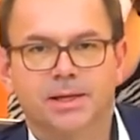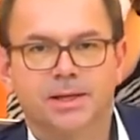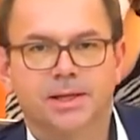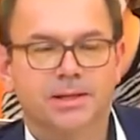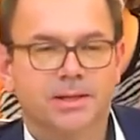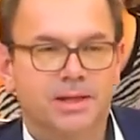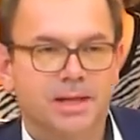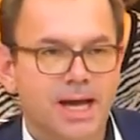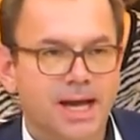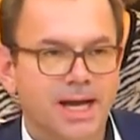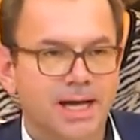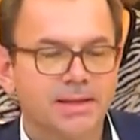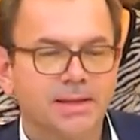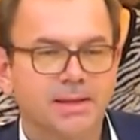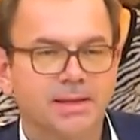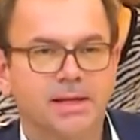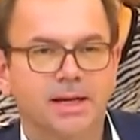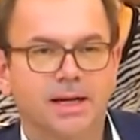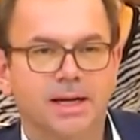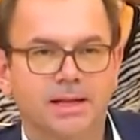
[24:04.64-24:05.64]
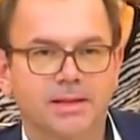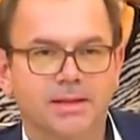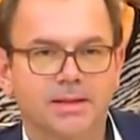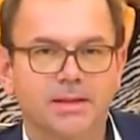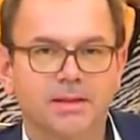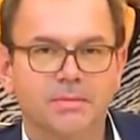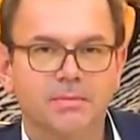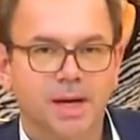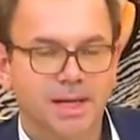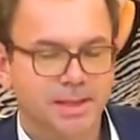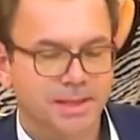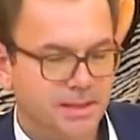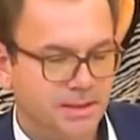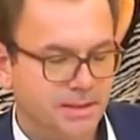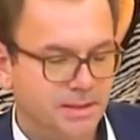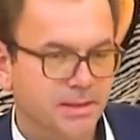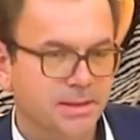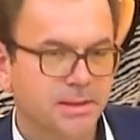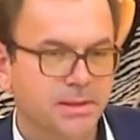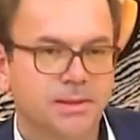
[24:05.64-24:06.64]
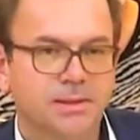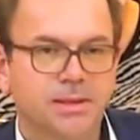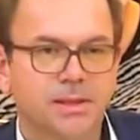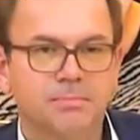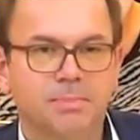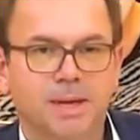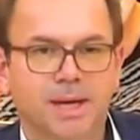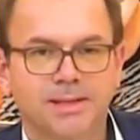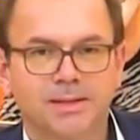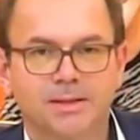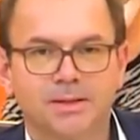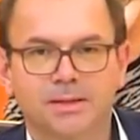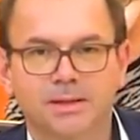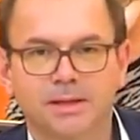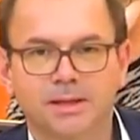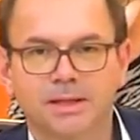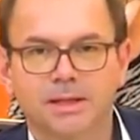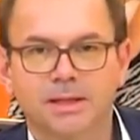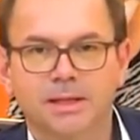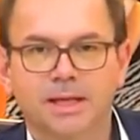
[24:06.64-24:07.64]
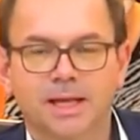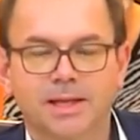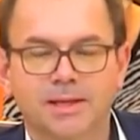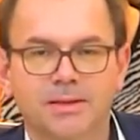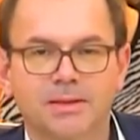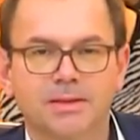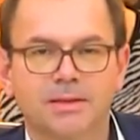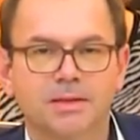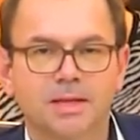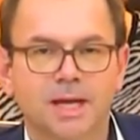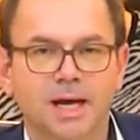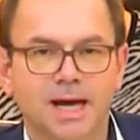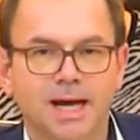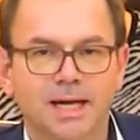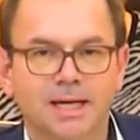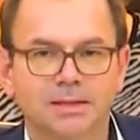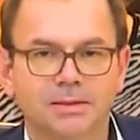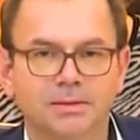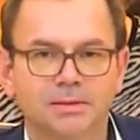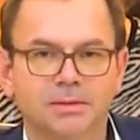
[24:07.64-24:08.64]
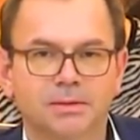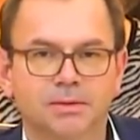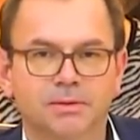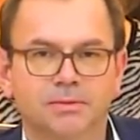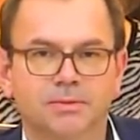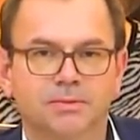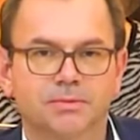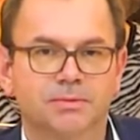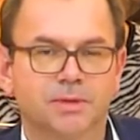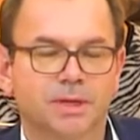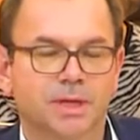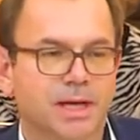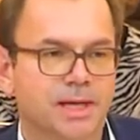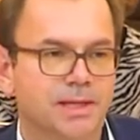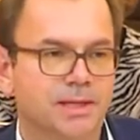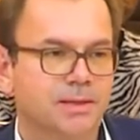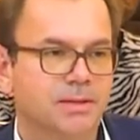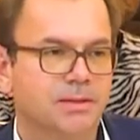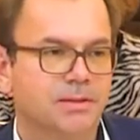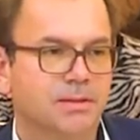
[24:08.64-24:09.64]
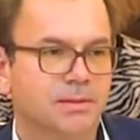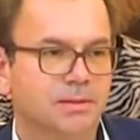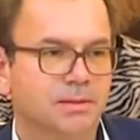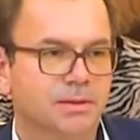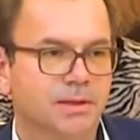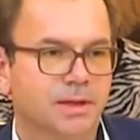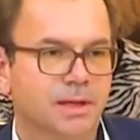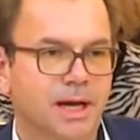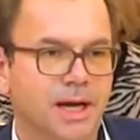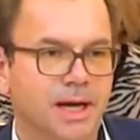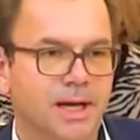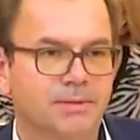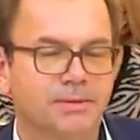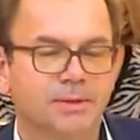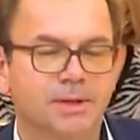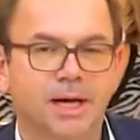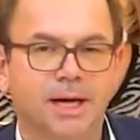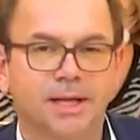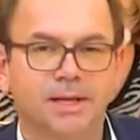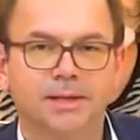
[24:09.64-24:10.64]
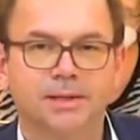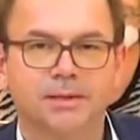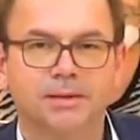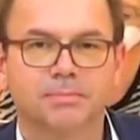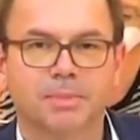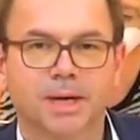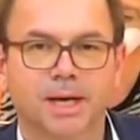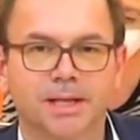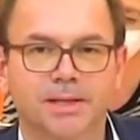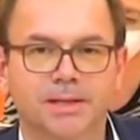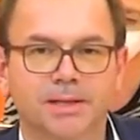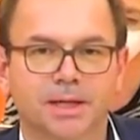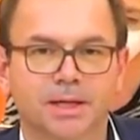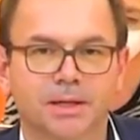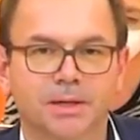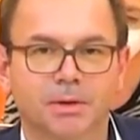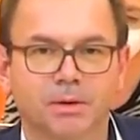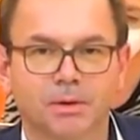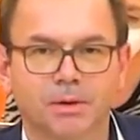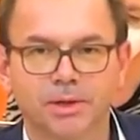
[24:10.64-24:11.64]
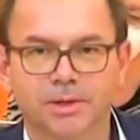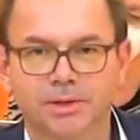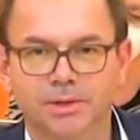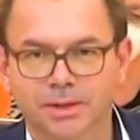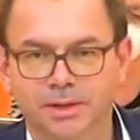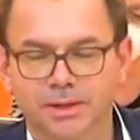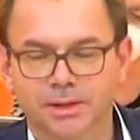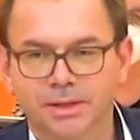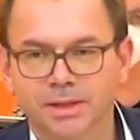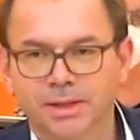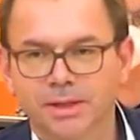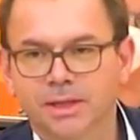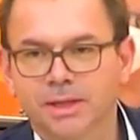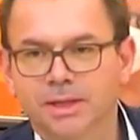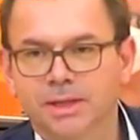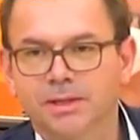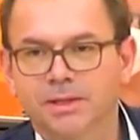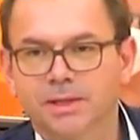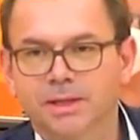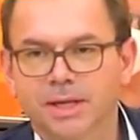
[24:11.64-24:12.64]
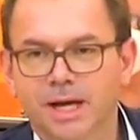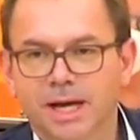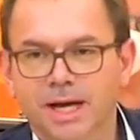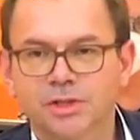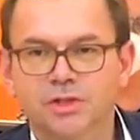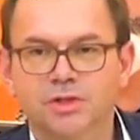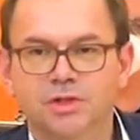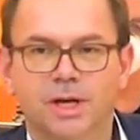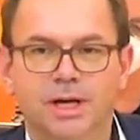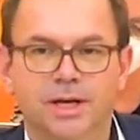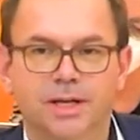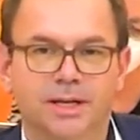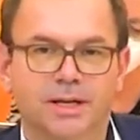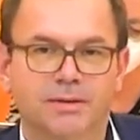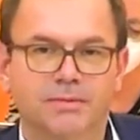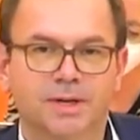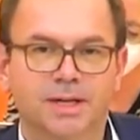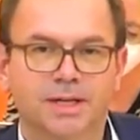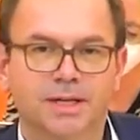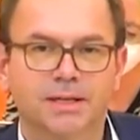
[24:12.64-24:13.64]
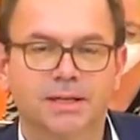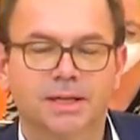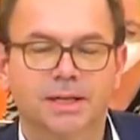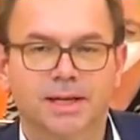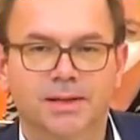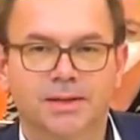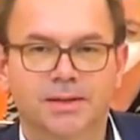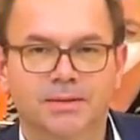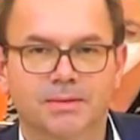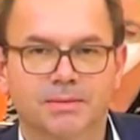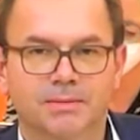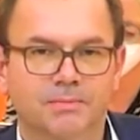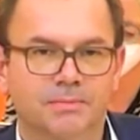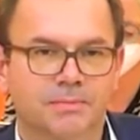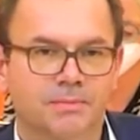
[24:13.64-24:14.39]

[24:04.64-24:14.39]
ist ernster, als es manche Debatte in den letzten Tagen und vielleicht der ein oder andere Beitrag heute den Anschein erwecken lassen.